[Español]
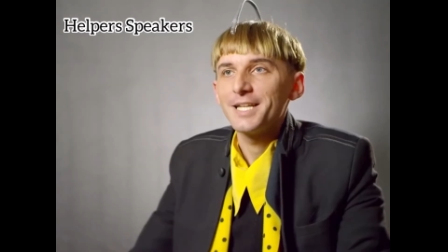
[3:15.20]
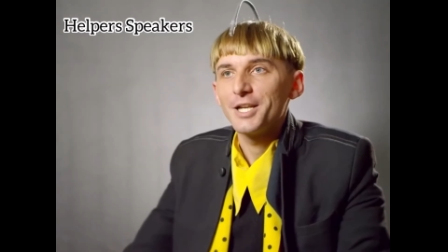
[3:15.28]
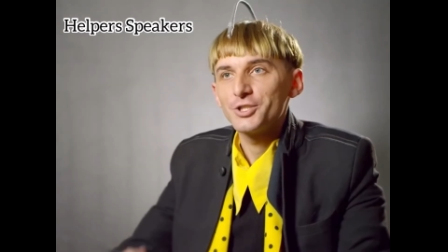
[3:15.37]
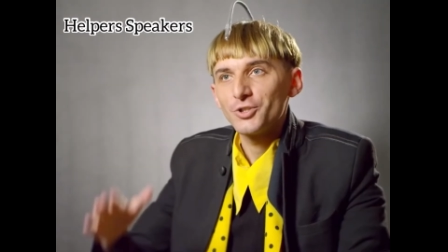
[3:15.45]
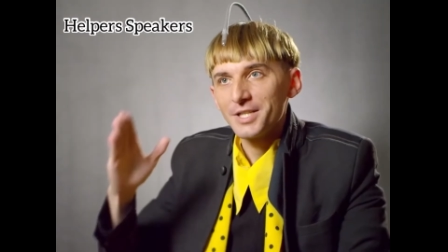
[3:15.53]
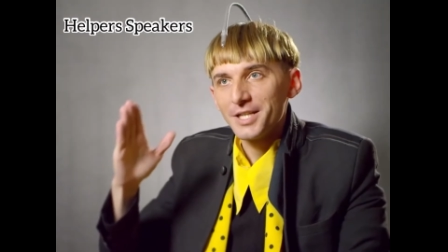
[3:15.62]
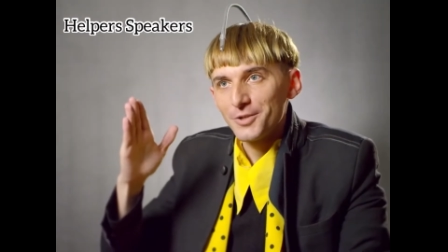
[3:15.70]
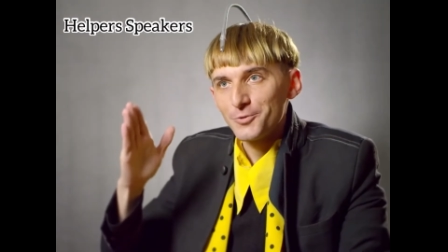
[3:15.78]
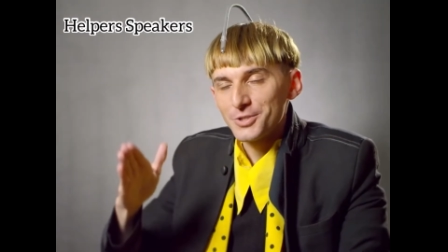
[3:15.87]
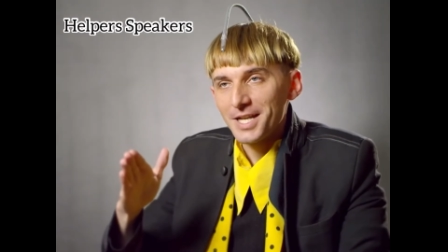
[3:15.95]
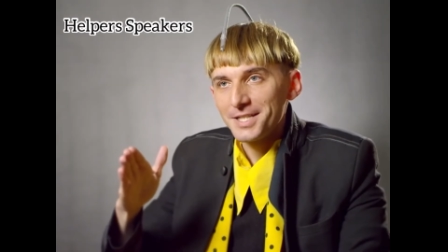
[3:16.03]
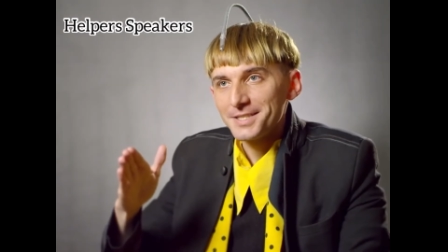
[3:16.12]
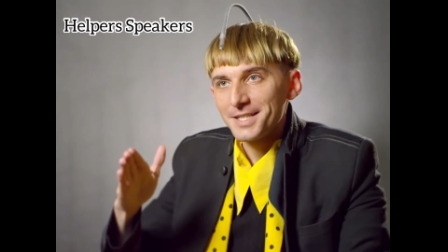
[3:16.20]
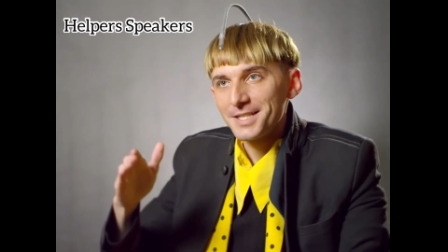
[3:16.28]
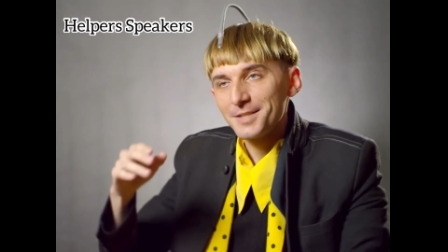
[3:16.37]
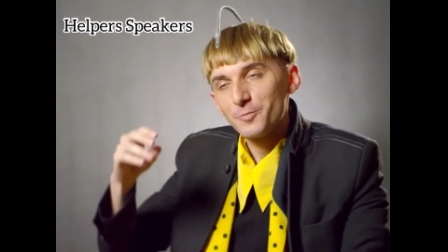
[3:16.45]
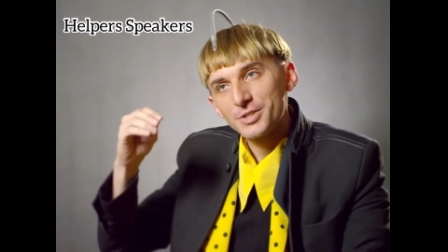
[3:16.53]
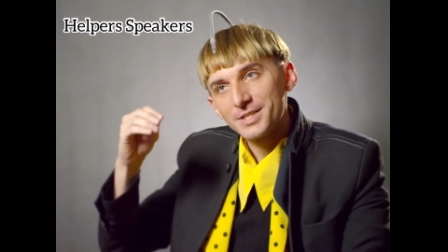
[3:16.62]
Y el hecho de usar
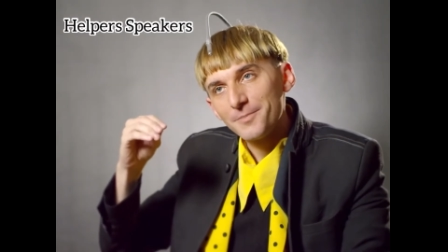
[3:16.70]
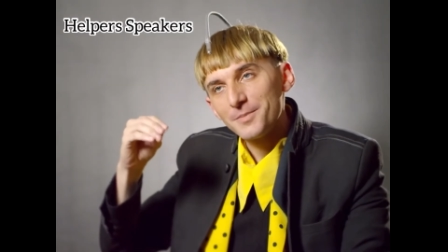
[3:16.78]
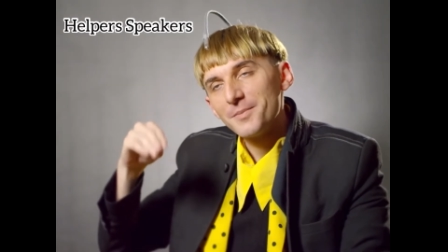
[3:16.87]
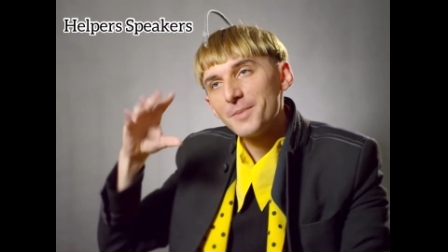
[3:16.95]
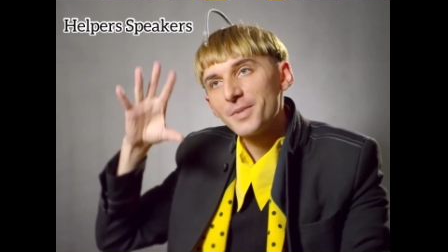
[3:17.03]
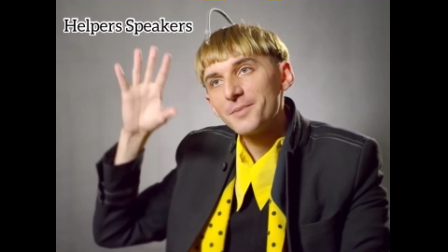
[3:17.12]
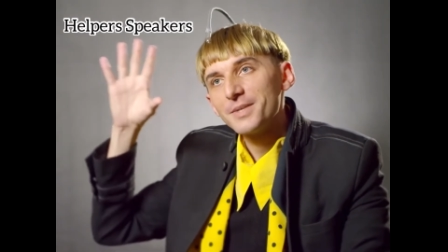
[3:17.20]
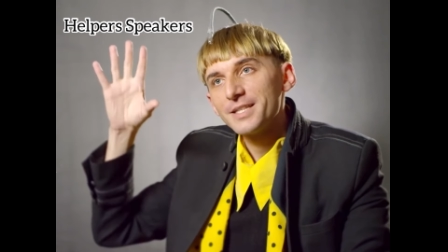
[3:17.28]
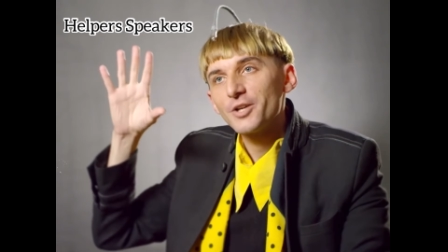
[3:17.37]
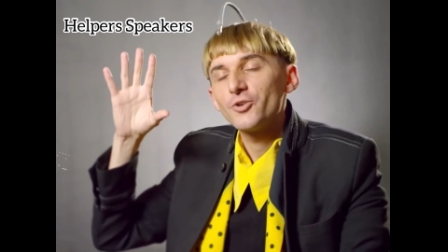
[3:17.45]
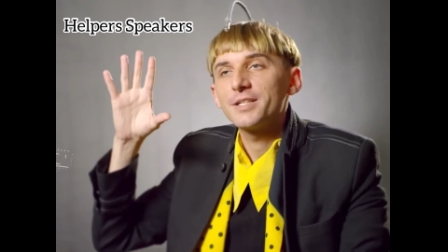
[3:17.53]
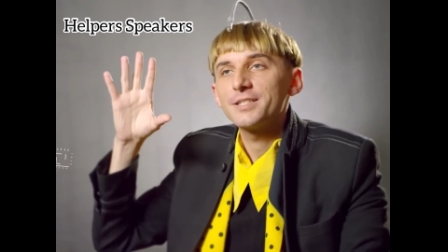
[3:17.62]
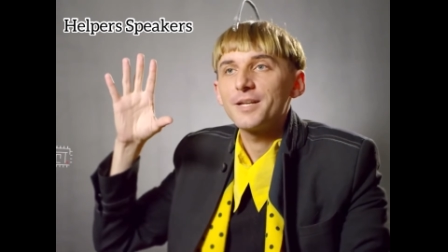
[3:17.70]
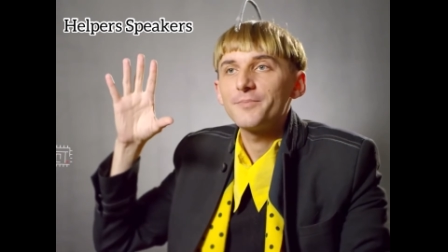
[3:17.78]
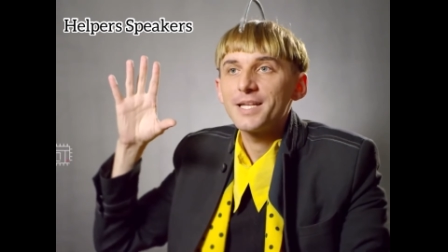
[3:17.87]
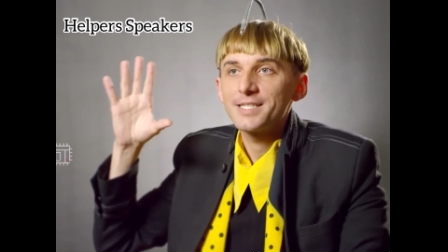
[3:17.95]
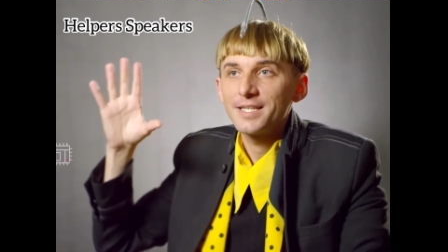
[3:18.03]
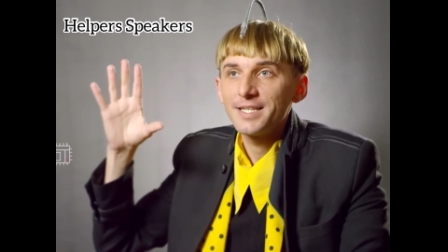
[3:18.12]
Internet pues también me permite
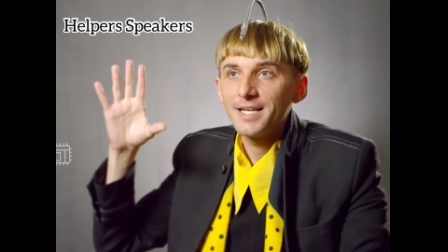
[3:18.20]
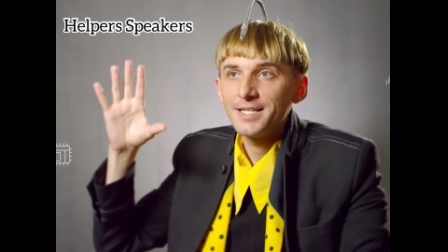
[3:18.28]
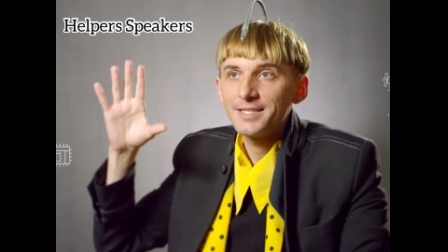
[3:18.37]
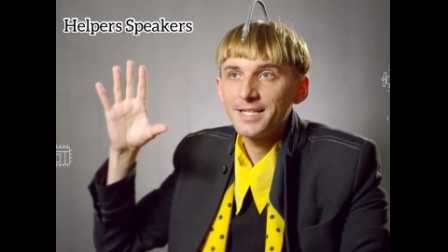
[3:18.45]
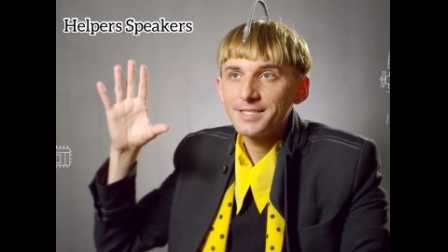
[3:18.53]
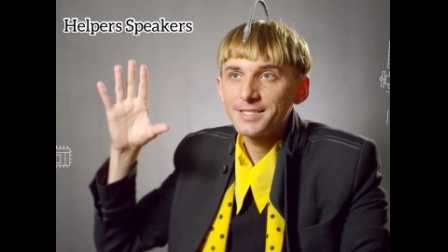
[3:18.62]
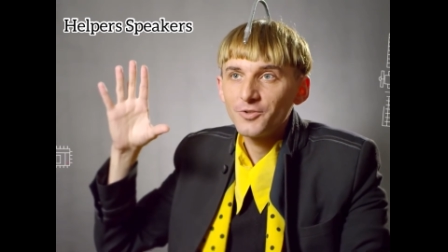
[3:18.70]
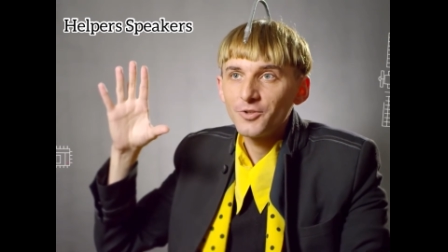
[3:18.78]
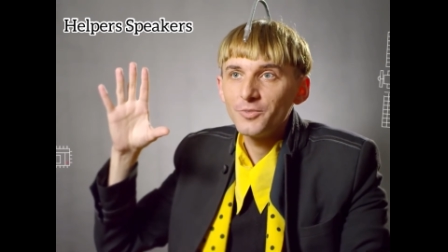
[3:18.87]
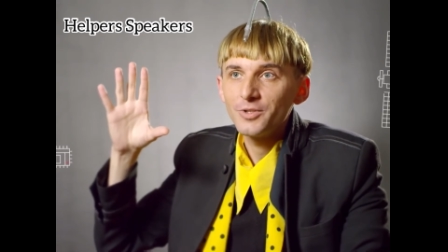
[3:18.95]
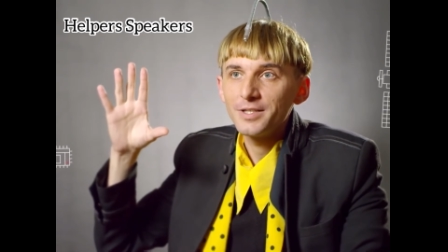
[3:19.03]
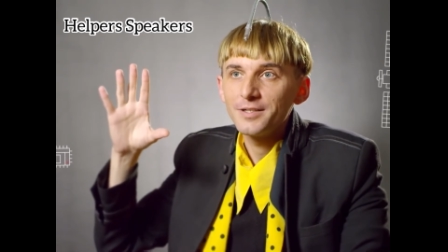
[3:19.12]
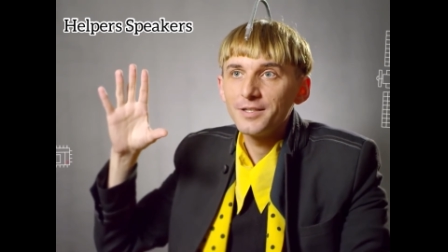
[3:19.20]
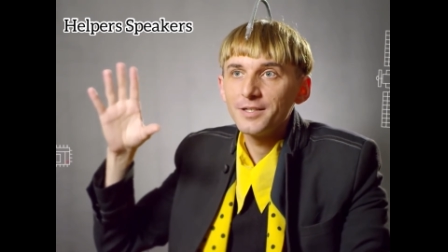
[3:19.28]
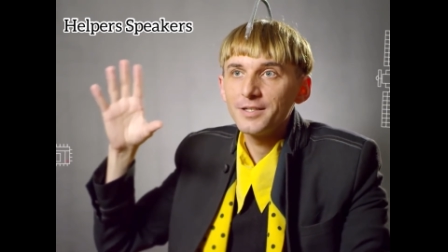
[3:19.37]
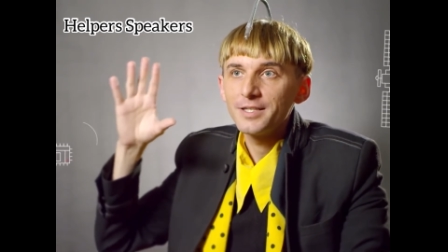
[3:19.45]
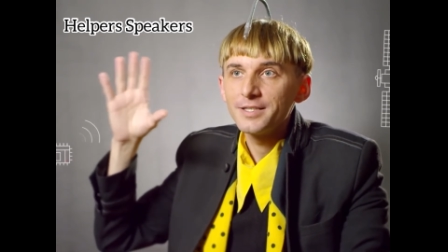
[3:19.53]
conectarme a satélites como el ah,